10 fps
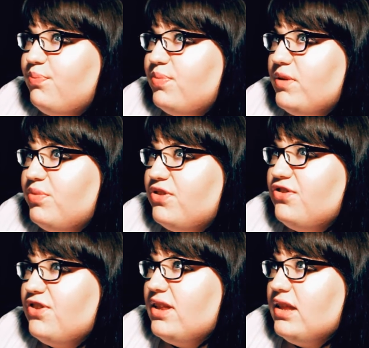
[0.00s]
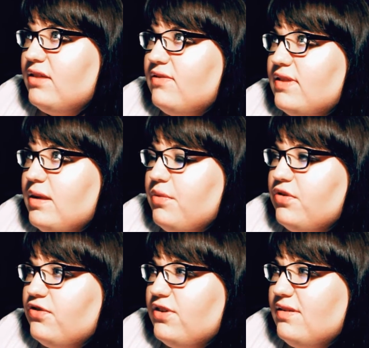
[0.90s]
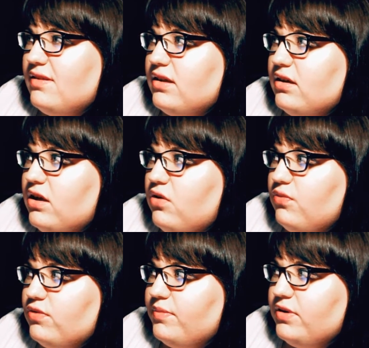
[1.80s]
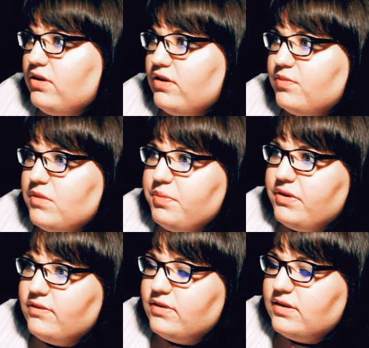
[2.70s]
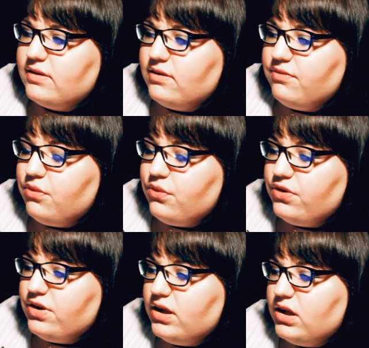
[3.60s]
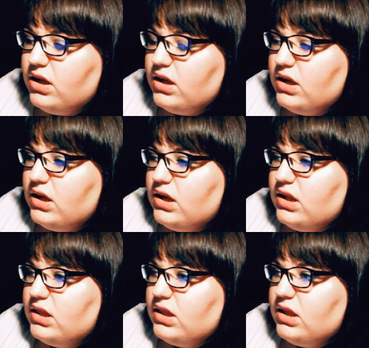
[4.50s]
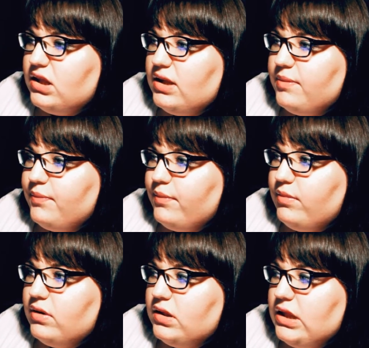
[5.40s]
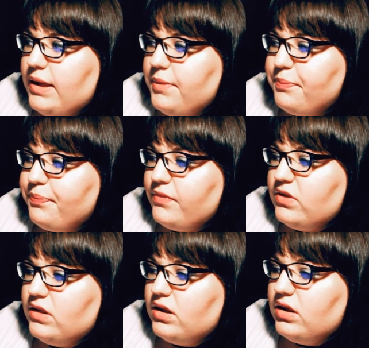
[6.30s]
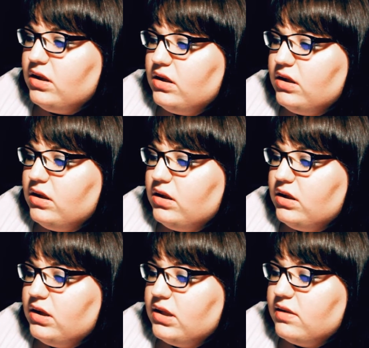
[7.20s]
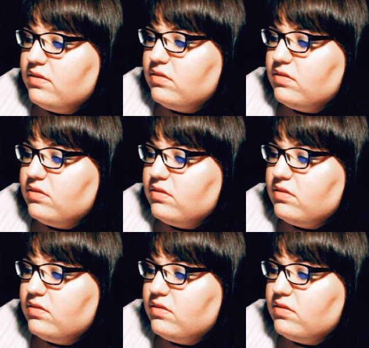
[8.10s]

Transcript: На протяжении, наверное, всей моей жизни, как вот первый раз у меня появился телефон, это было а, конец